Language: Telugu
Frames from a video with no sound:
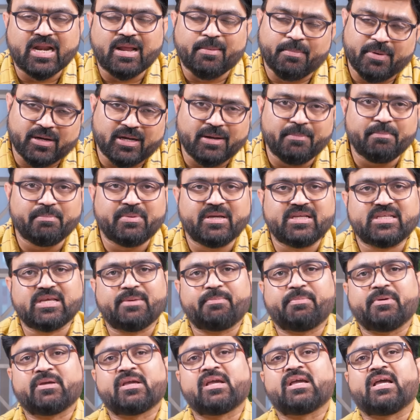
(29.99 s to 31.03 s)
నమ్మకం
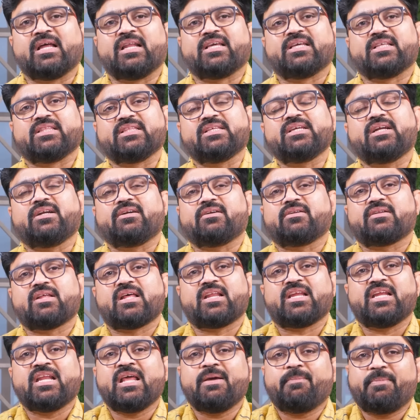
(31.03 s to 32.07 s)
బీజేపీకి కలిగింది అంటున్నారు
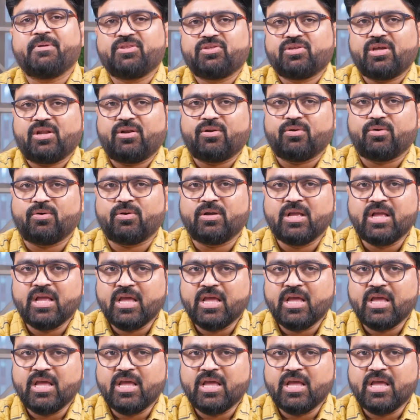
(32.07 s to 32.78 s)
ఈ నేపథ్యంలో